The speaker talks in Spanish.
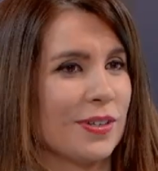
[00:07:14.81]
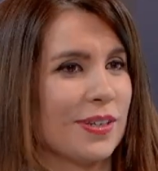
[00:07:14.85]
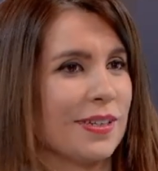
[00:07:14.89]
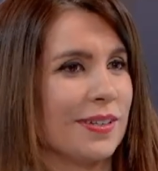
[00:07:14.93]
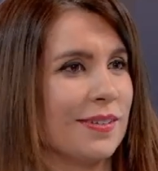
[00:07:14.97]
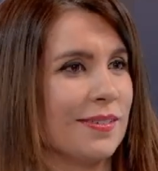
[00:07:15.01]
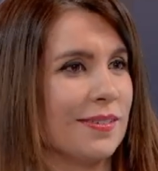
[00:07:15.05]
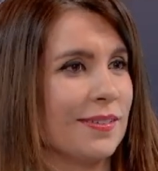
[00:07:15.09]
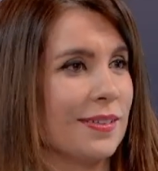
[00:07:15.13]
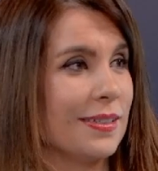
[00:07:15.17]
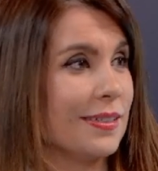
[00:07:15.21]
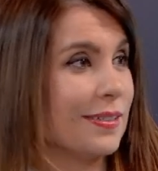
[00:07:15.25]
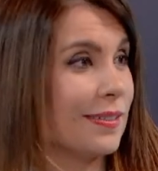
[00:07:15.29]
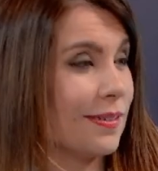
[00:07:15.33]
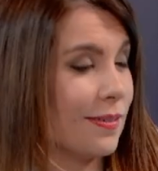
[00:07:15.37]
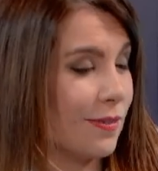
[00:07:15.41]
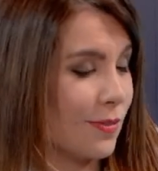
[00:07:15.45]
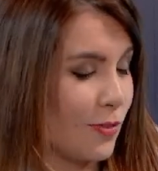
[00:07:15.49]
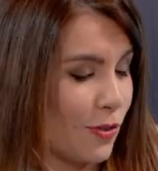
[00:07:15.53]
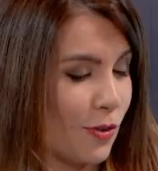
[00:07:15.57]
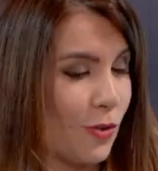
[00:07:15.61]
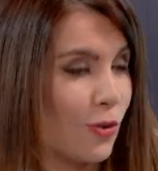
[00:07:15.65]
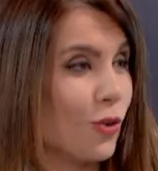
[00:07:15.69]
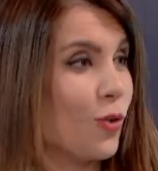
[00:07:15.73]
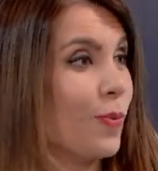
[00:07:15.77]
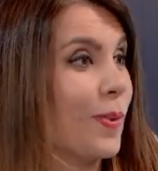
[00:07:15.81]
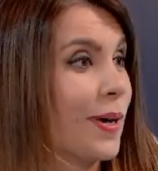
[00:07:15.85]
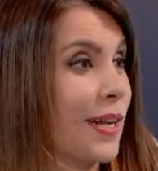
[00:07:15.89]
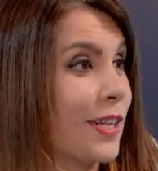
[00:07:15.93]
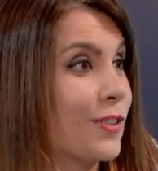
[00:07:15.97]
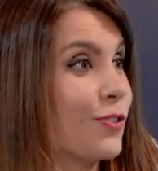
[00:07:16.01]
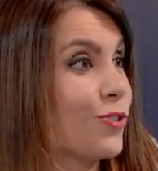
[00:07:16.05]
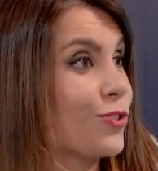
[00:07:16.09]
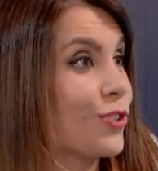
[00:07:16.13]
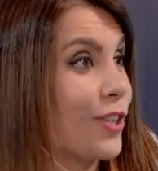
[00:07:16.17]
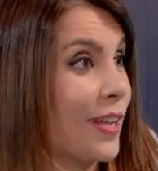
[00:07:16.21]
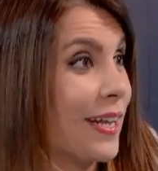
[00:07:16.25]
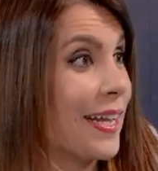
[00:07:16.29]
Eh, lo
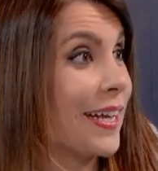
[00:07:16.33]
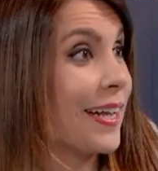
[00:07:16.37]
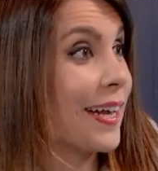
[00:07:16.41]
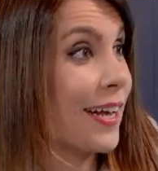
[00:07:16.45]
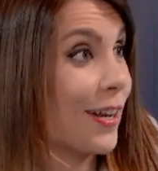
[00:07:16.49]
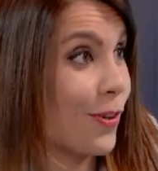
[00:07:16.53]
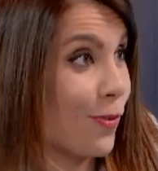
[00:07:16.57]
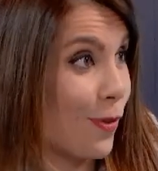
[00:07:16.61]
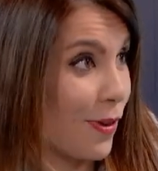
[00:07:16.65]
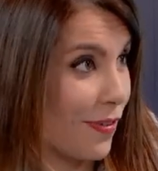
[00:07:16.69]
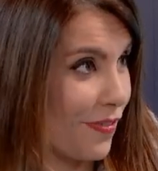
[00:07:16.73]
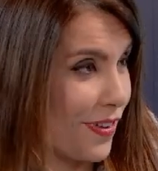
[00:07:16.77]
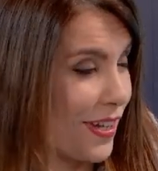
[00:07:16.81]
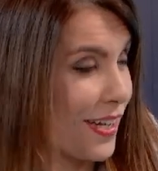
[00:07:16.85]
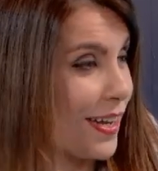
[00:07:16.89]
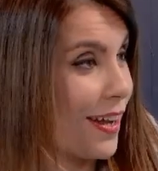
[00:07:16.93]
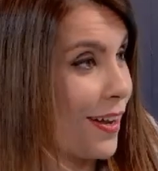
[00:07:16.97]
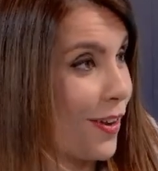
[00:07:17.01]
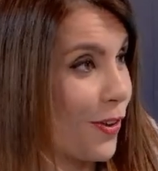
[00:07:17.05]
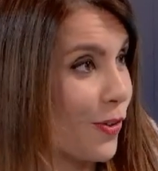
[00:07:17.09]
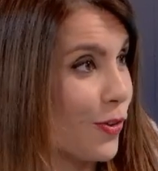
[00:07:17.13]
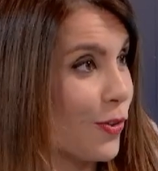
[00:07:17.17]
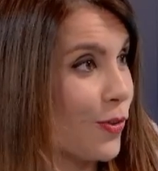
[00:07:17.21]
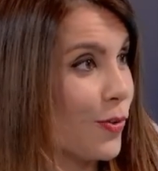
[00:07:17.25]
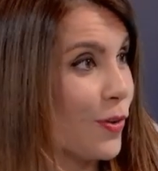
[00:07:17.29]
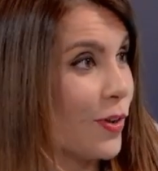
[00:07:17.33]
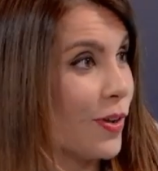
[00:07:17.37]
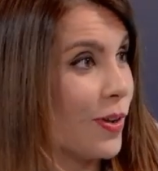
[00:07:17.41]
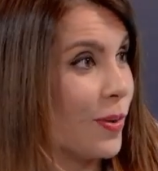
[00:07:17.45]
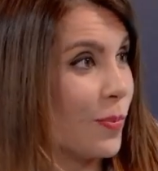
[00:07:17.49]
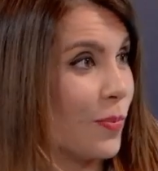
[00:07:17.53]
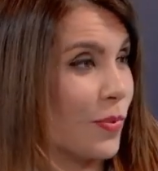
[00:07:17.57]
barato sale caro al final, ¿no?